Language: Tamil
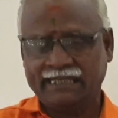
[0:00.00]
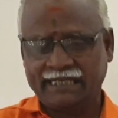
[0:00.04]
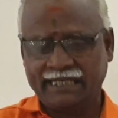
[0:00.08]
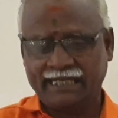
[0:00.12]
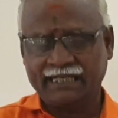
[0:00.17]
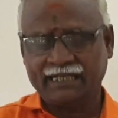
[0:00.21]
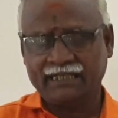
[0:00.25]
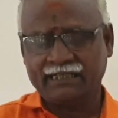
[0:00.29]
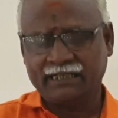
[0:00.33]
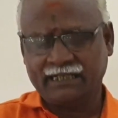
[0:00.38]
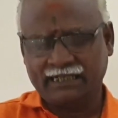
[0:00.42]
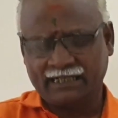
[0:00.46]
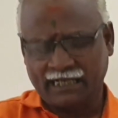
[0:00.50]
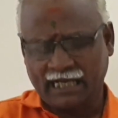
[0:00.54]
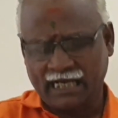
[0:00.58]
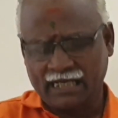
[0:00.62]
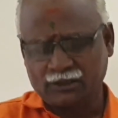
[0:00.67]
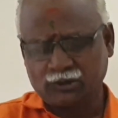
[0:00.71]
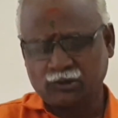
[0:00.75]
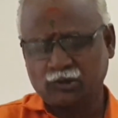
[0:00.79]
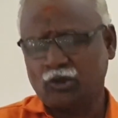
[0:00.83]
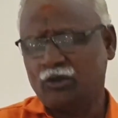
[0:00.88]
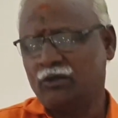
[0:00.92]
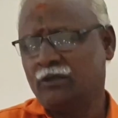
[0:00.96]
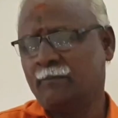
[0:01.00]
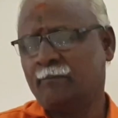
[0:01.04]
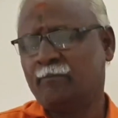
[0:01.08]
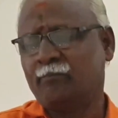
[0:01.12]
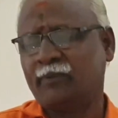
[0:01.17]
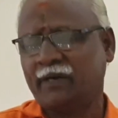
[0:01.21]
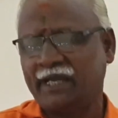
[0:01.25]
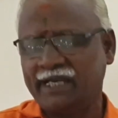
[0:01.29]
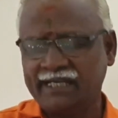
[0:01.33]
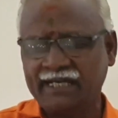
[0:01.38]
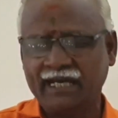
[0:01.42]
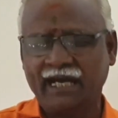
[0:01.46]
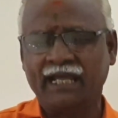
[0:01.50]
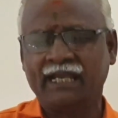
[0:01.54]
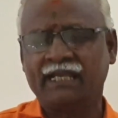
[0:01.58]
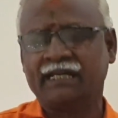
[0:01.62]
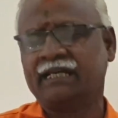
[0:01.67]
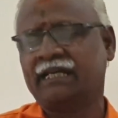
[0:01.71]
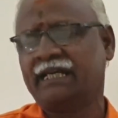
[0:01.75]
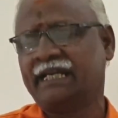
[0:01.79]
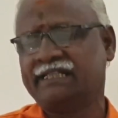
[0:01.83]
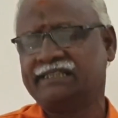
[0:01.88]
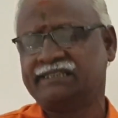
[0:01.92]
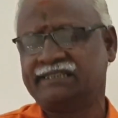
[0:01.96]
என நான் சொல்லும்
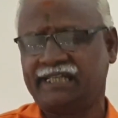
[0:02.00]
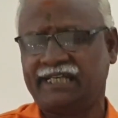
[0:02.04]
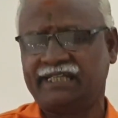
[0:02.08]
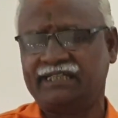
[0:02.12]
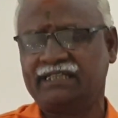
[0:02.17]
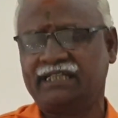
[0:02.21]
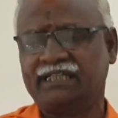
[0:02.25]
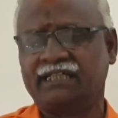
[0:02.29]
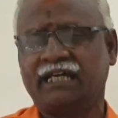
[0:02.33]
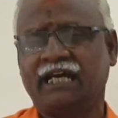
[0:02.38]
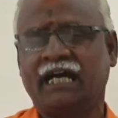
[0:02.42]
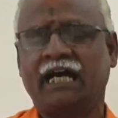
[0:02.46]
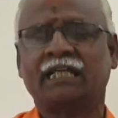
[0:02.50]
பரிகாரங்களை செய்து